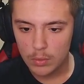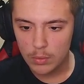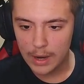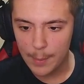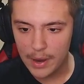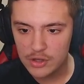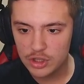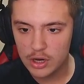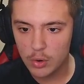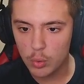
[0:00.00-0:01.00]
Um remédio
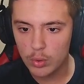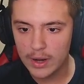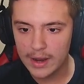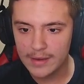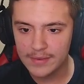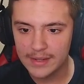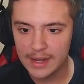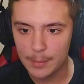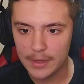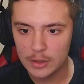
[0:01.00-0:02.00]
que cura
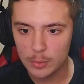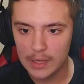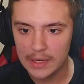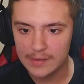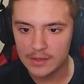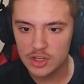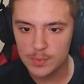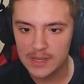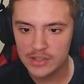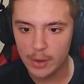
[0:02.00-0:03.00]
envenenamento. Beleza, a gente
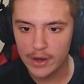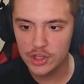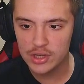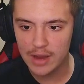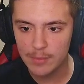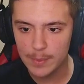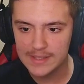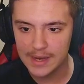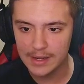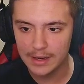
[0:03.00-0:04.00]
precisa achar uma chave pra
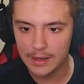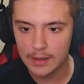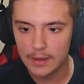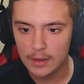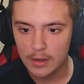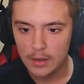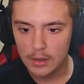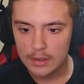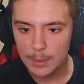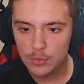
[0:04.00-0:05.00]
sair daqui.
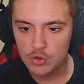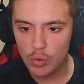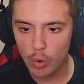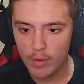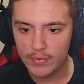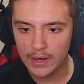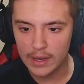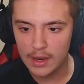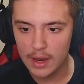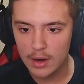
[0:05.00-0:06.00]
Temos um cofre aqui.